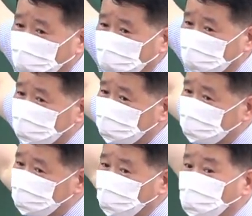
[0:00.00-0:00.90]

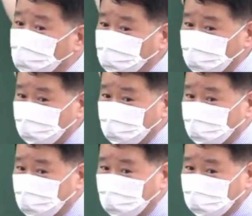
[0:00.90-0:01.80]
봐가지고 조건 좋죠.
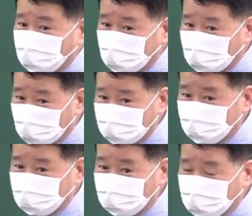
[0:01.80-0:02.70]
빌딩도 하나
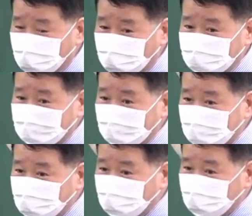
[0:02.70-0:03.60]
가지고 있고.
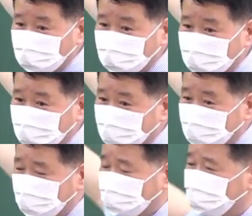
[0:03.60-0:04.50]
그죠?
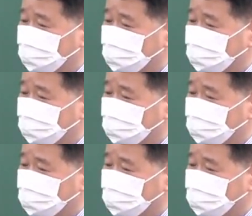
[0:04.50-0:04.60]
어,